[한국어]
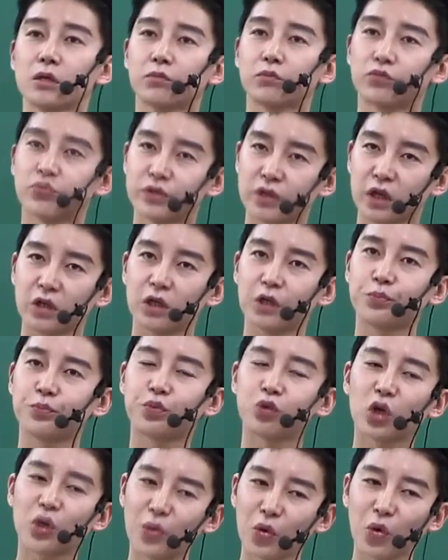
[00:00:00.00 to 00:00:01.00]
문제를
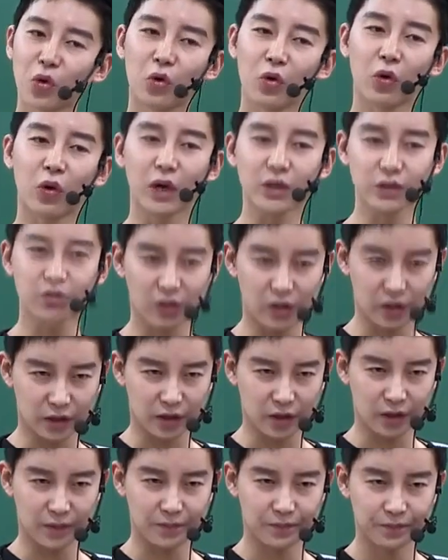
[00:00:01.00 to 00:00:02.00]
풀어본 걸로 하셔야
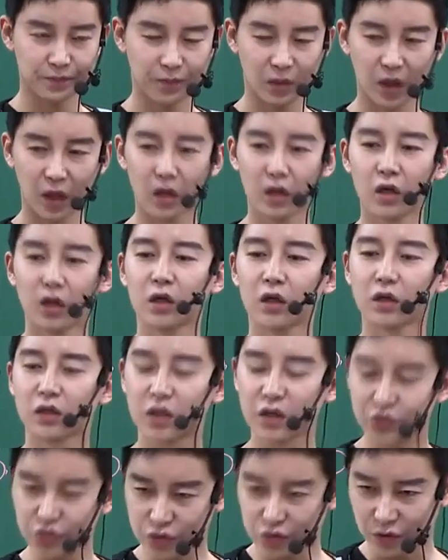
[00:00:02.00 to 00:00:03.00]
돼.
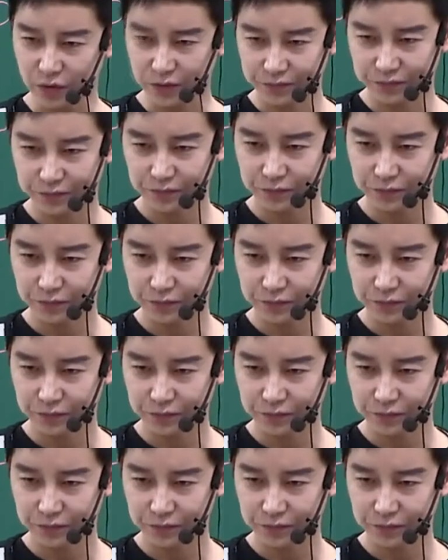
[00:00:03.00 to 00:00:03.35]
기출.